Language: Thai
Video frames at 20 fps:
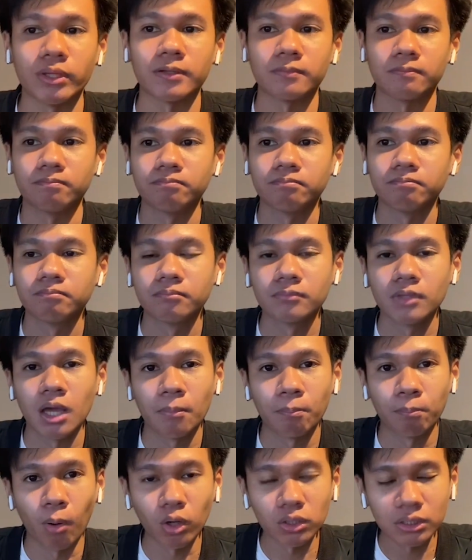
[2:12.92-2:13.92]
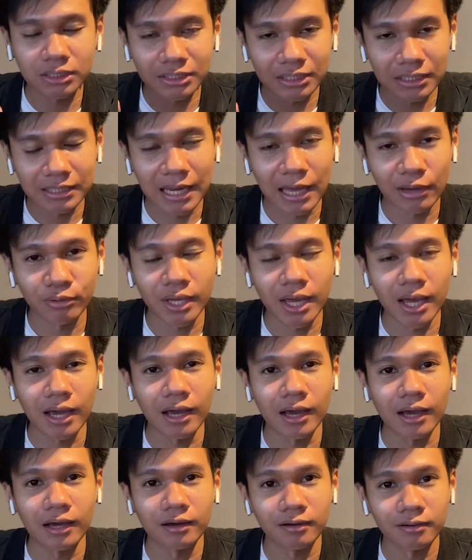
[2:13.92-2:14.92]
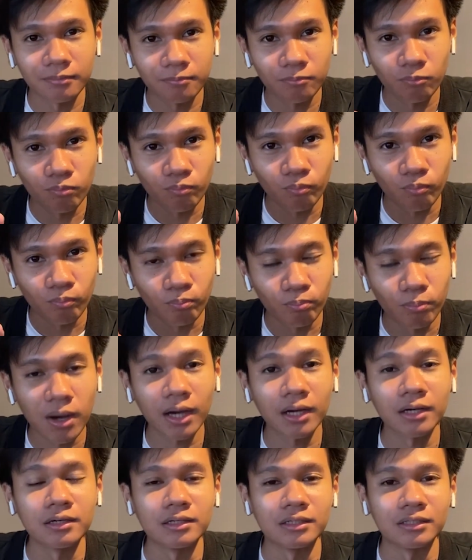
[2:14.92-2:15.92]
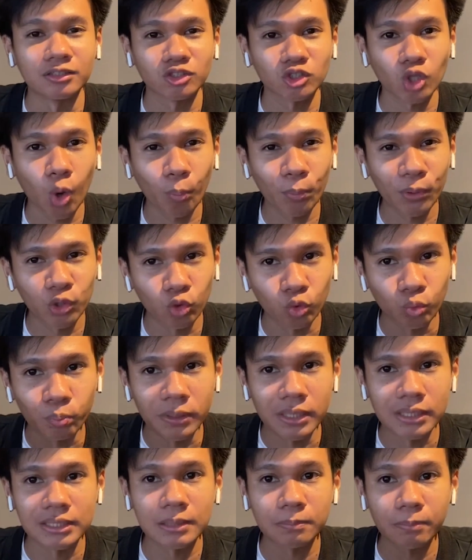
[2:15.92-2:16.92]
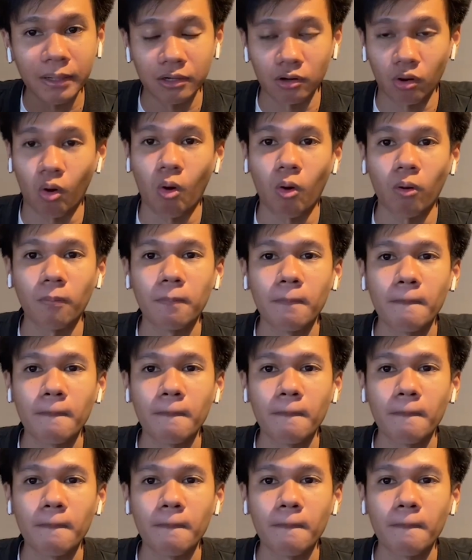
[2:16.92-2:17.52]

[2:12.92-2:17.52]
ต เพราะจริง ๆ แล้วเนี่ยเมื่อคืนต้องเป็นคุณพีทที่ไปร้อง